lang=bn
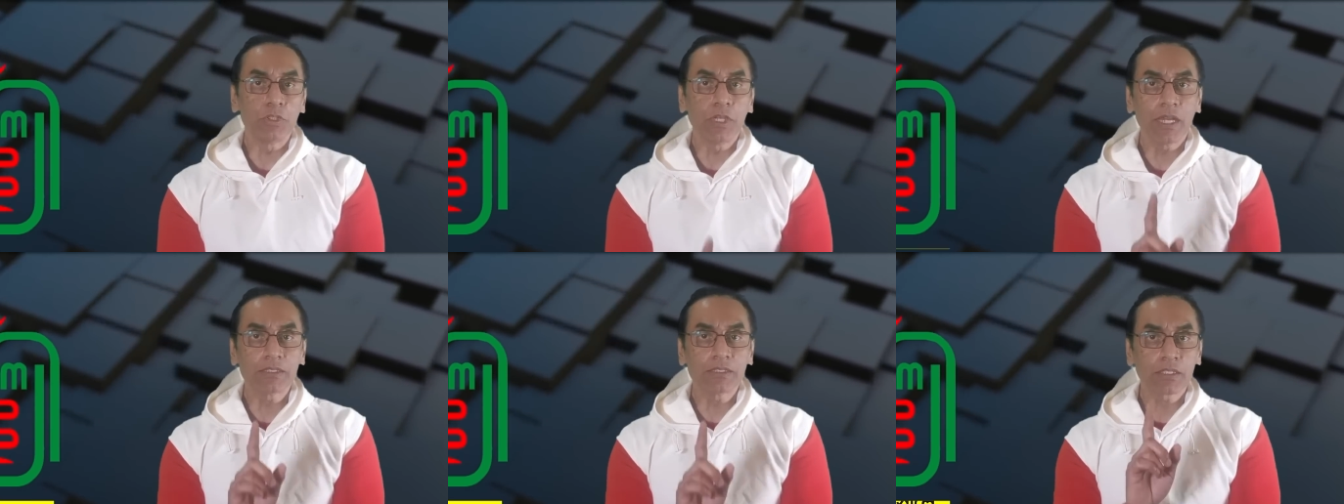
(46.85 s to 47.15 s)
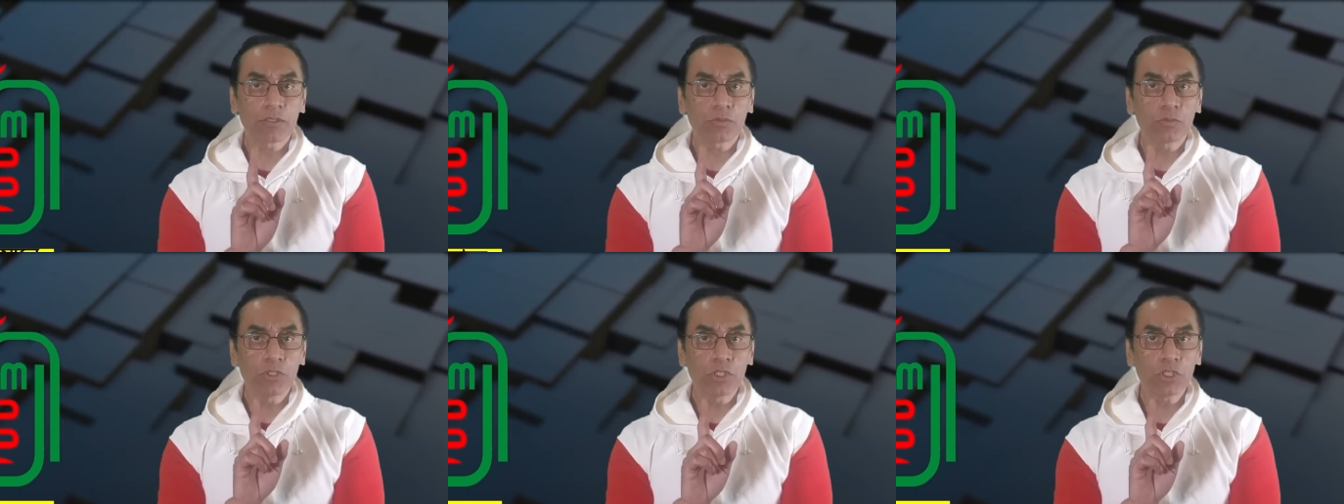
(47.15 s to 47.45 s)
দুই
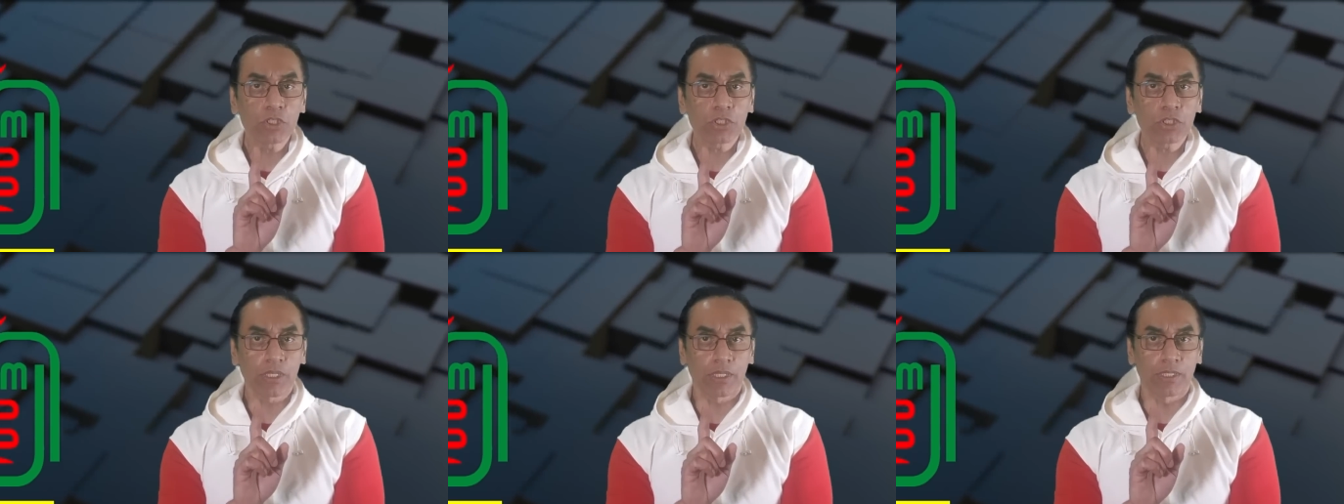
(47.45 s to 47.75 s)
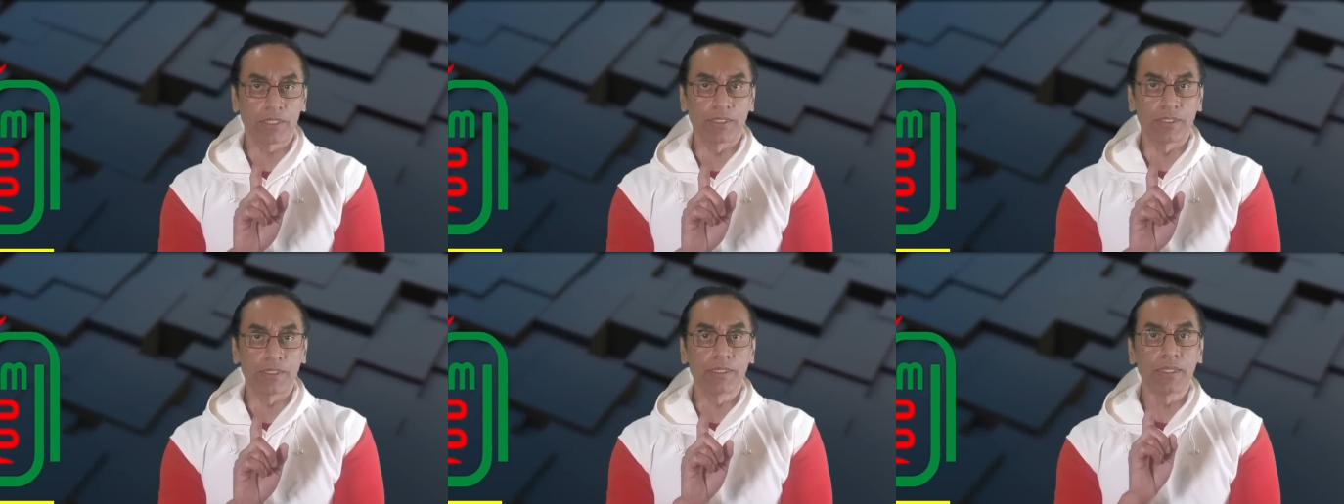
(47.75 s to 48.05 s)

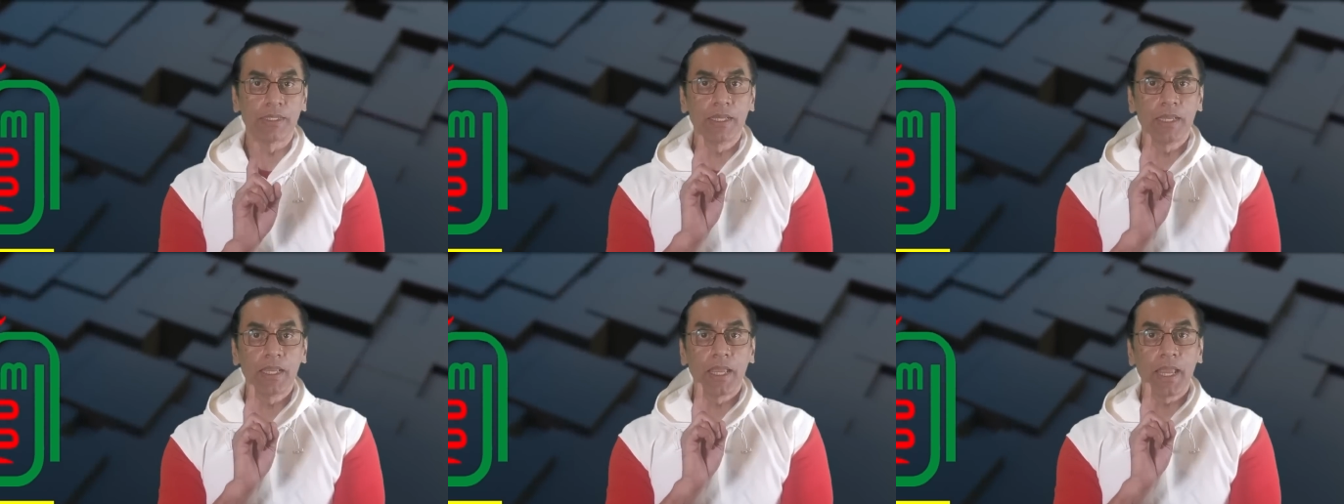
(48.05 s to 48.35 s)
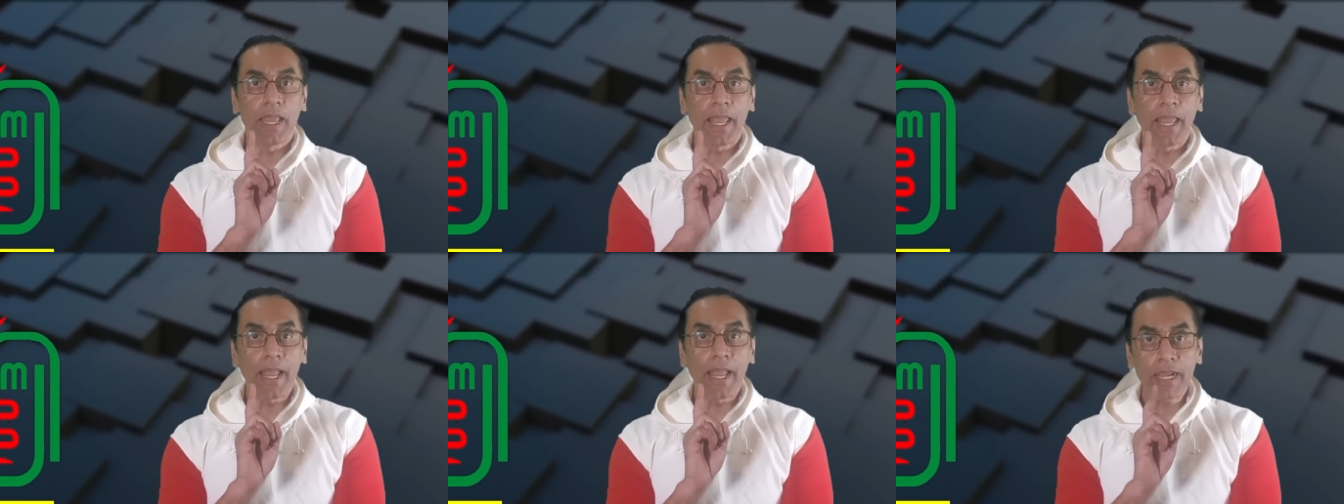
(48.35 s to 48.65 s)
সালের
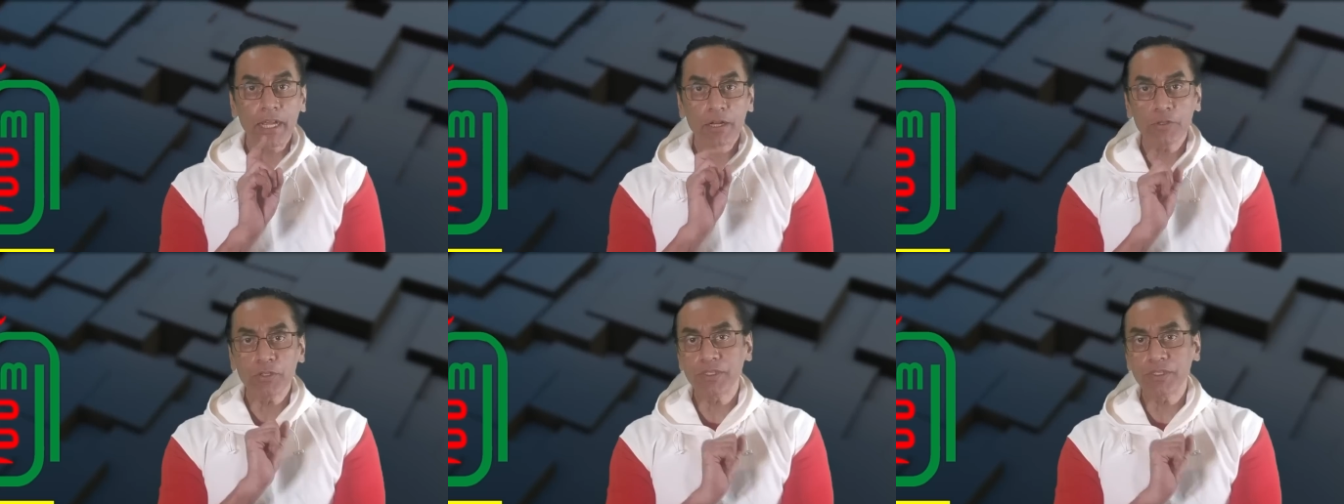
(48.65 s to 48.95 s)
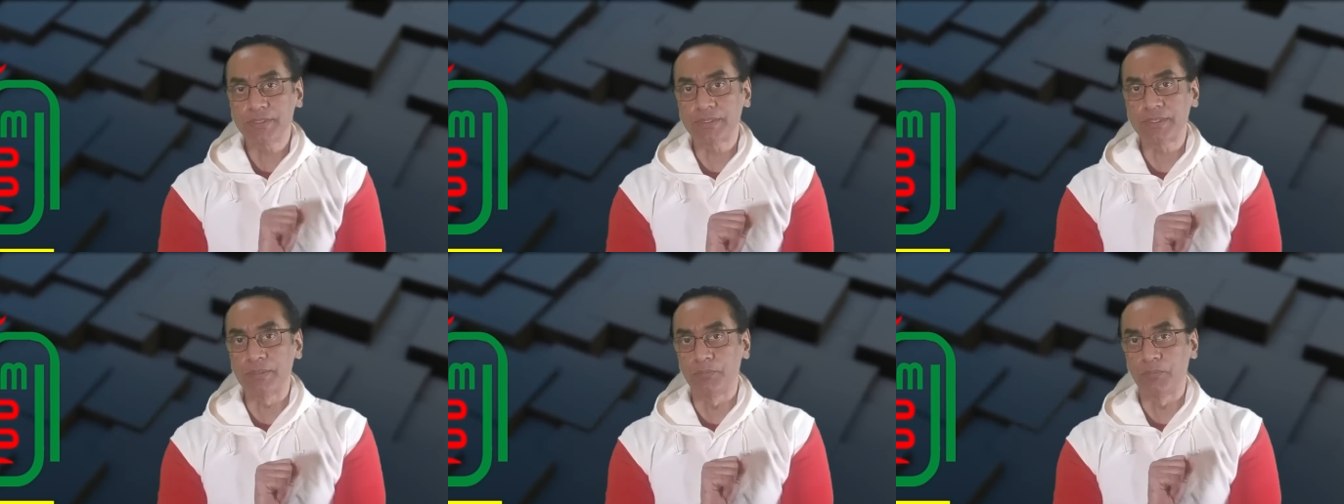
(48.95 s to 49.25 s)
এগারোই
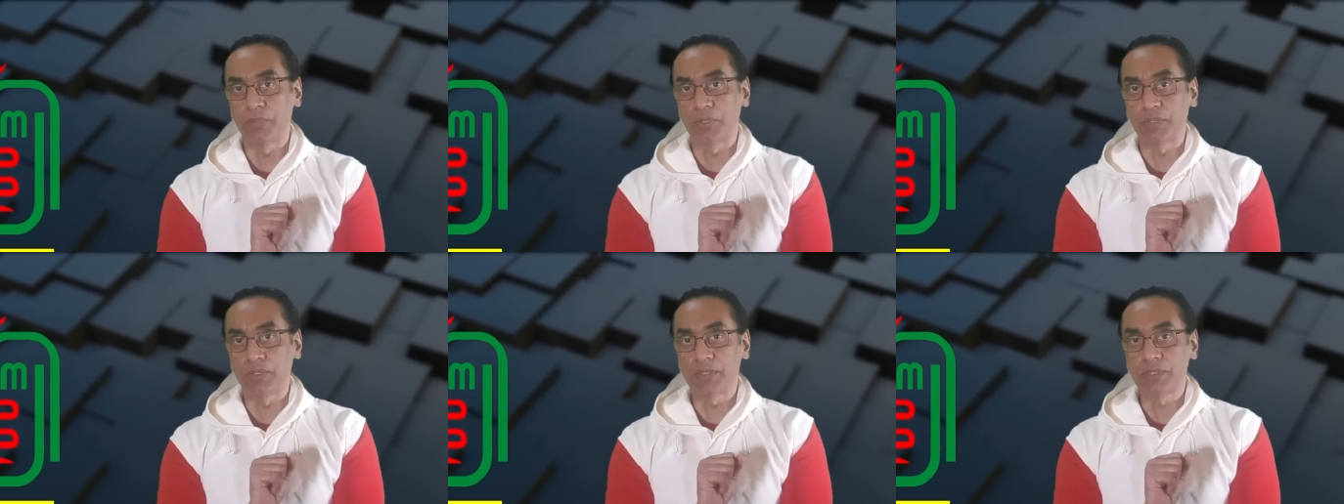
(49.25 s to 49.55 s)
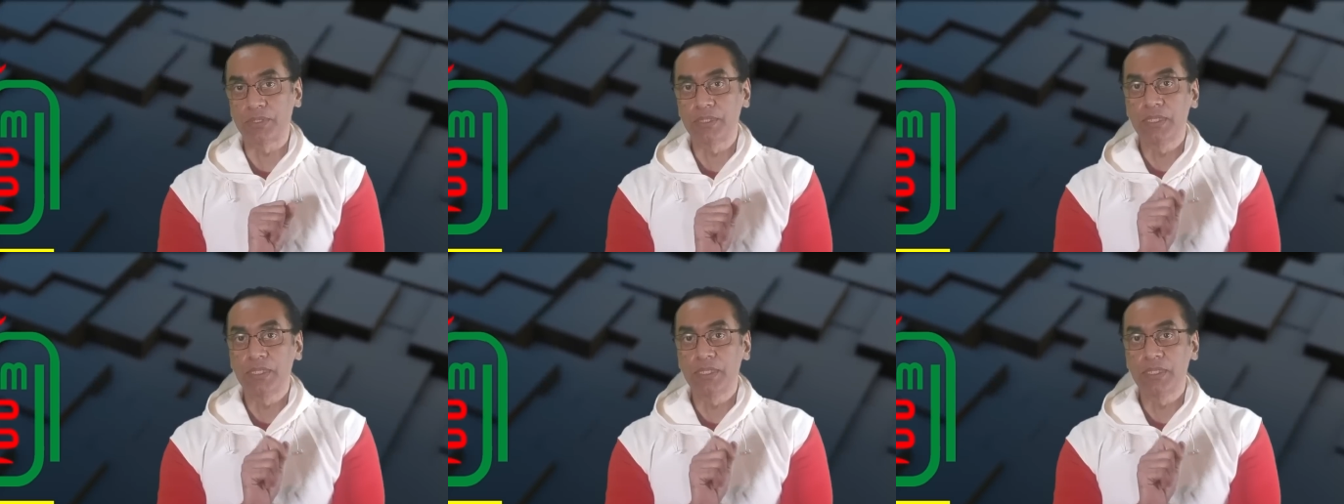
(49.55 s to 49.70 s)
ডিসেম্বর